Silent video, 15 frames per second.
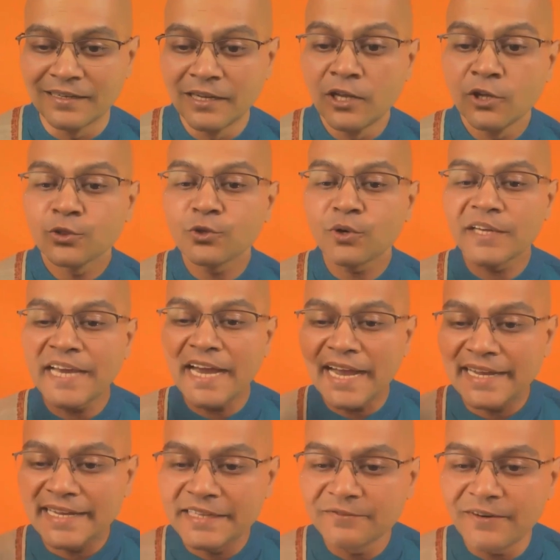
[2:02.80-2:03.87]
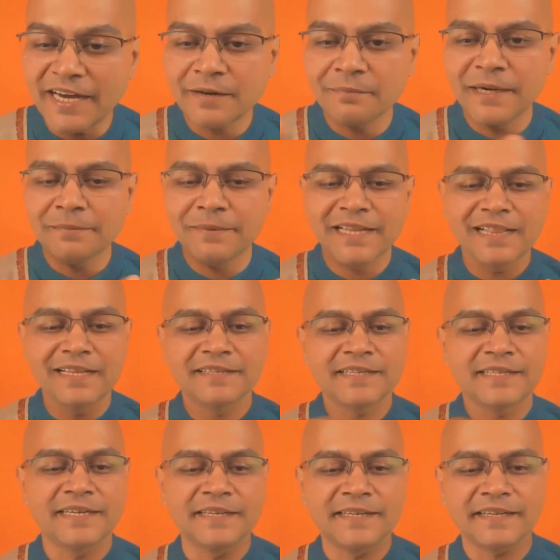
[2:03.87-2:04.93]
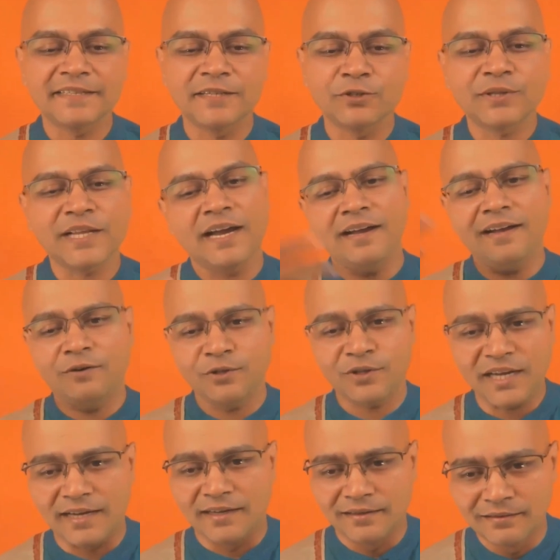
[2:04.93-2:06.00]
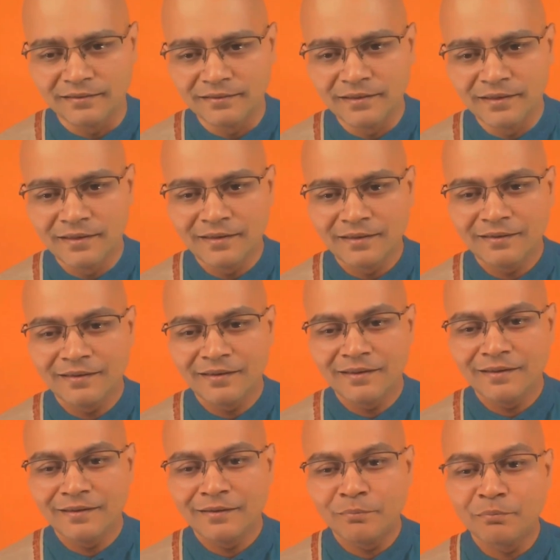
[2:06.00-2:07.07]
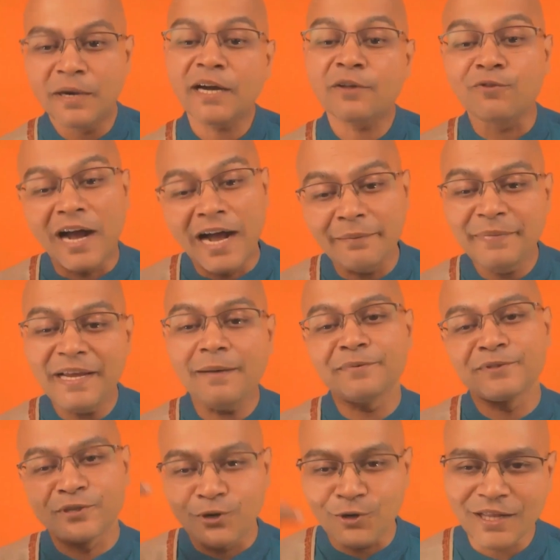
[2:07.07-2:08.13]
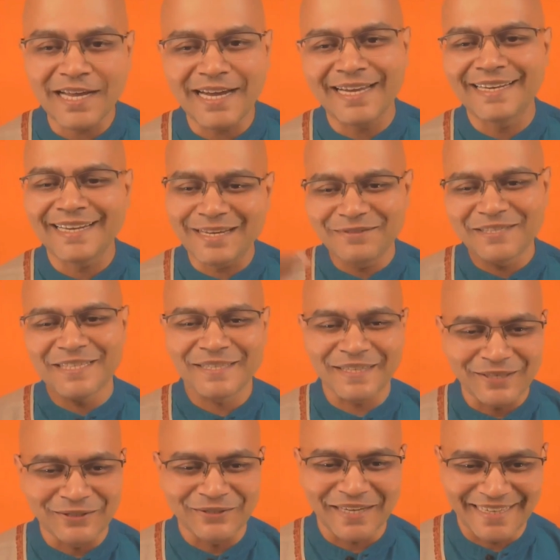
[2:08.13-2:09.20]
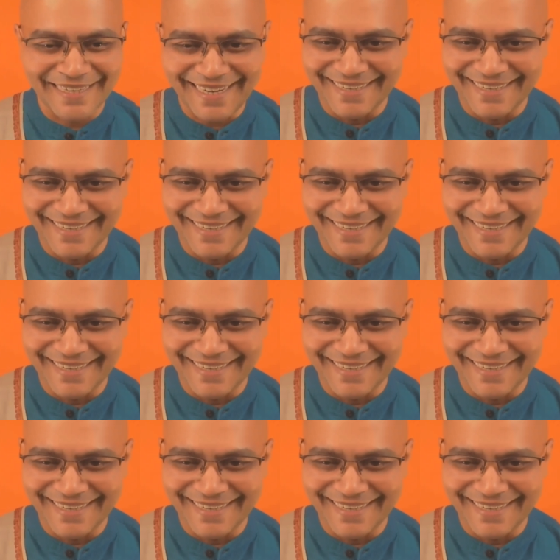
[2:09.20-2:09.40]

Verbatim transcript: तो क्या एनवायरमेंट बदलने से जेनेटिक चेंज होता है हाँ होता है मगर वहां भी आप जोर लगाने की वजह से ही होता है ना